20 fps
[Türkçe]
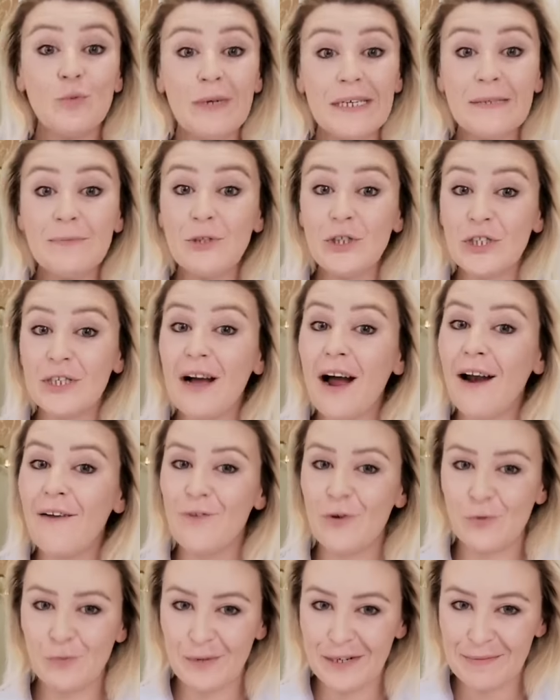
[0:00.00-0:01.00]
Umarım
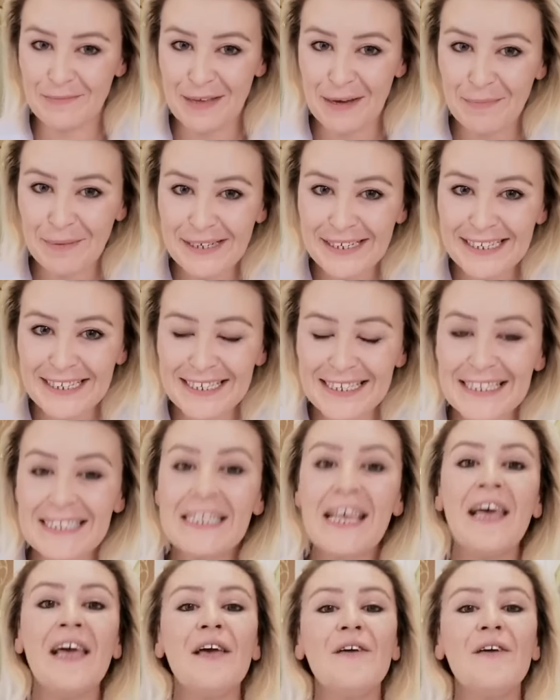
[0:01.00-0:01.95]
çıkar ve umarım yaparız.